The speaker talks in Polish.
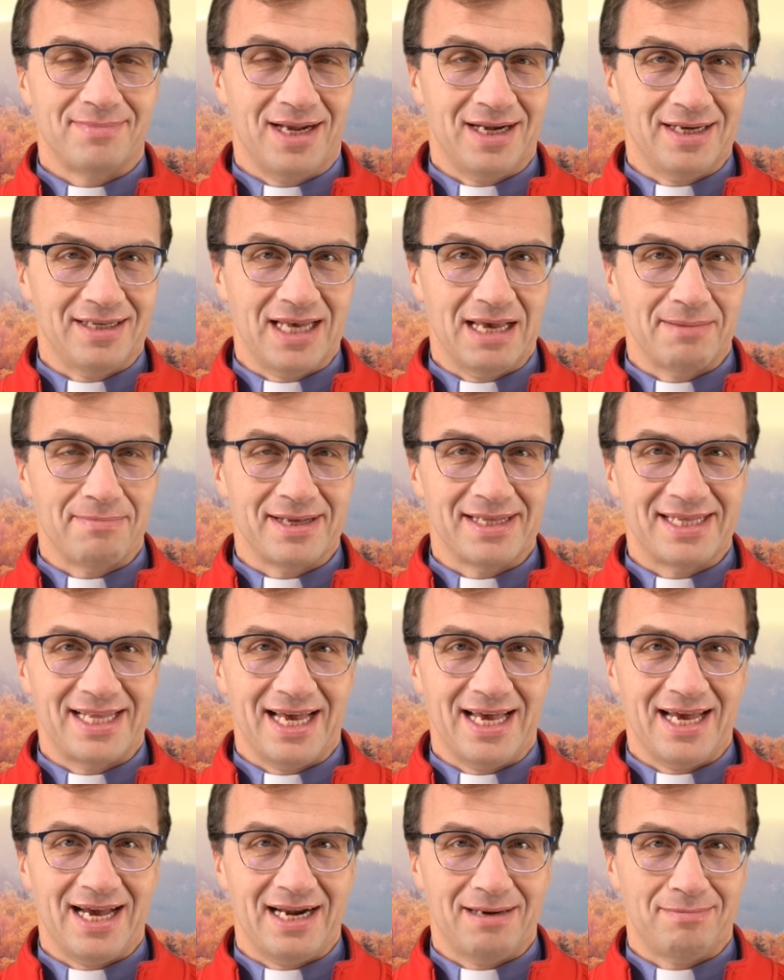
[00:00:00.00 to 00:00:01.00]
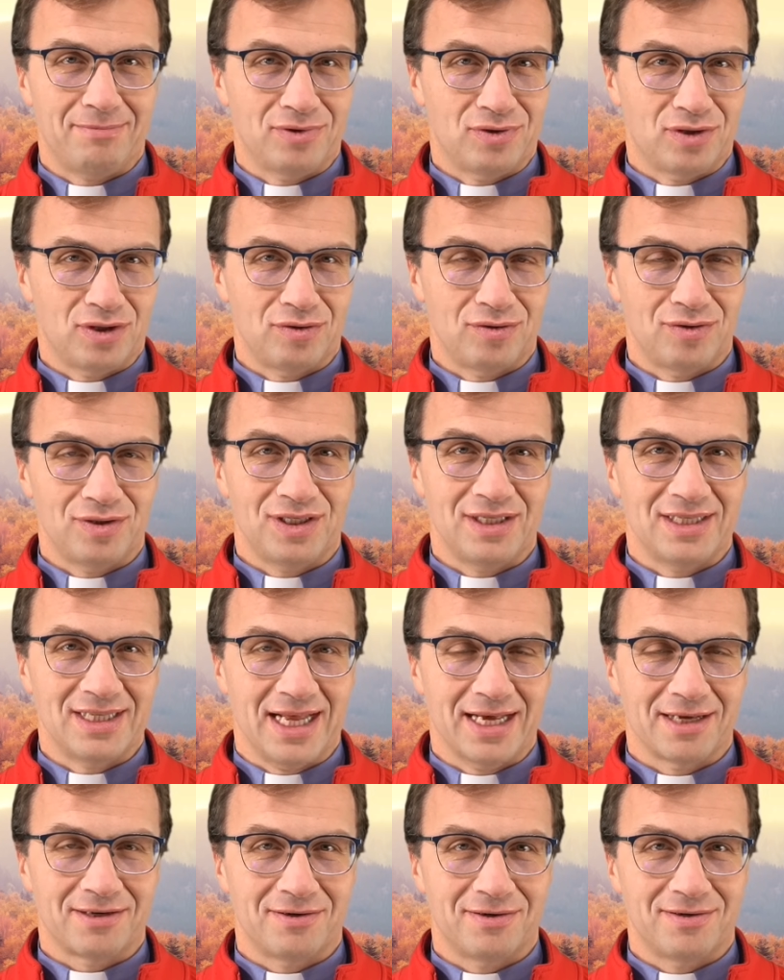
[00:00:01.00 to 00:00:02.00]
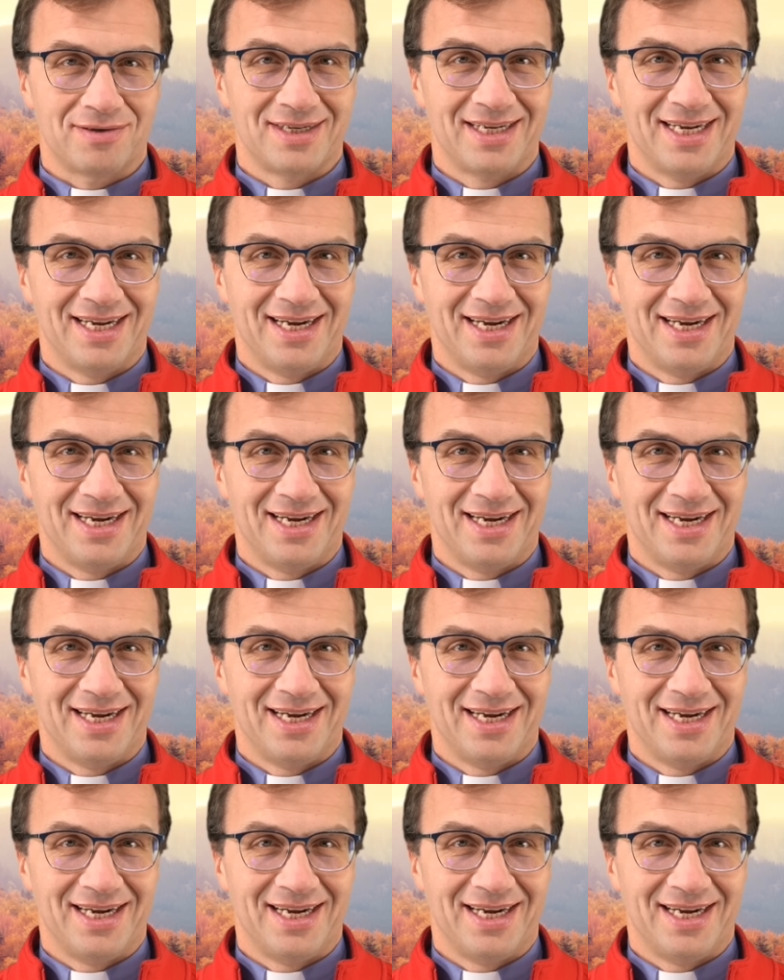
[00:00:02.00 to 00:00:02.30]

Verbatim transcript: LGBT albo czegoś innego.